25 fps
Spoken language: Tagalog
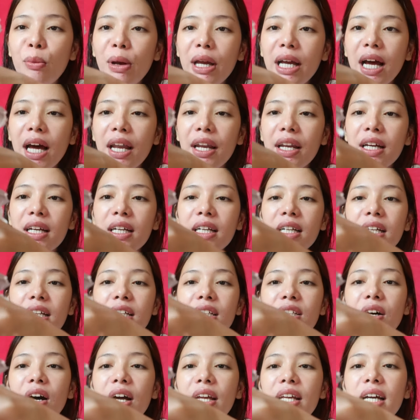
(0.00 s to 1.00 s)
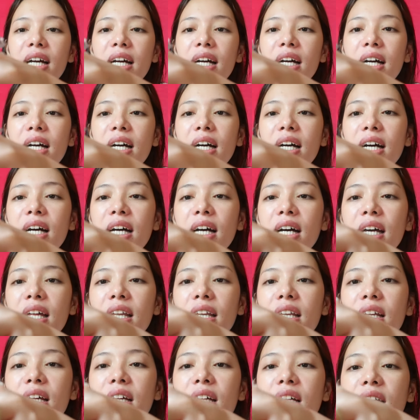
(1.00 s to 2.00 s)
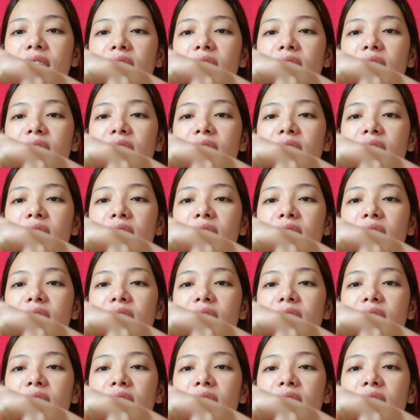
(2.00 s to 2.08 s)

Oh my God. So, ayan.